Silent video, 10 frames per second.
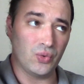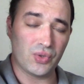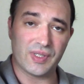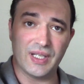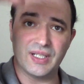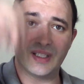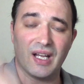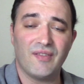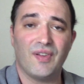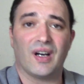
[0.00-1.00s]

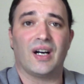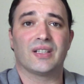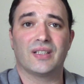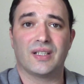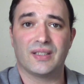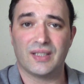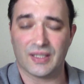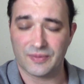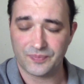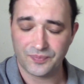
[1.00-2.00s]
Üstlerinden ve altlarından.